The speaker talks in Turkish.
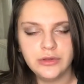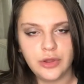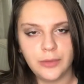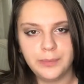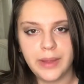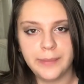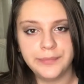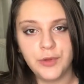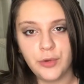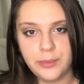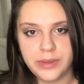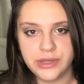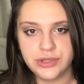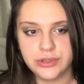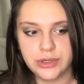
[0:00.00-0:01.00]
Toplamda
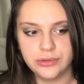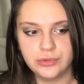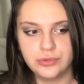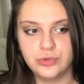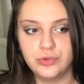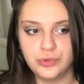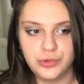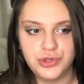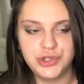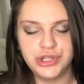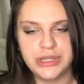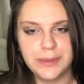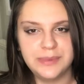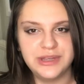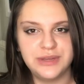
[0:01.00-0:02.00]
15 lira tuttu. 3
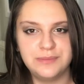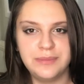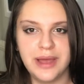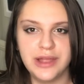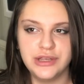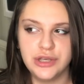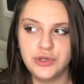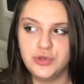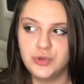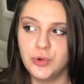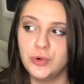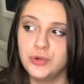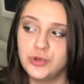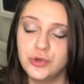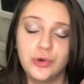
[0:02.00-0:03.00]
kitap için bence
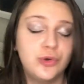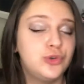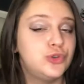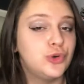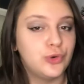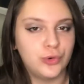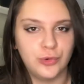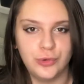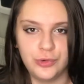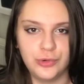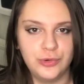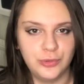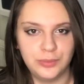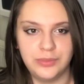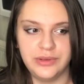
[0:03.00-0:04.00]
çok çok çok
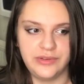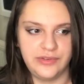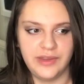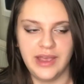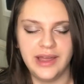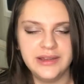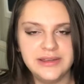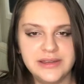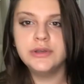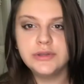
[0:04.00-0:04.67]
uygun bir fiyat.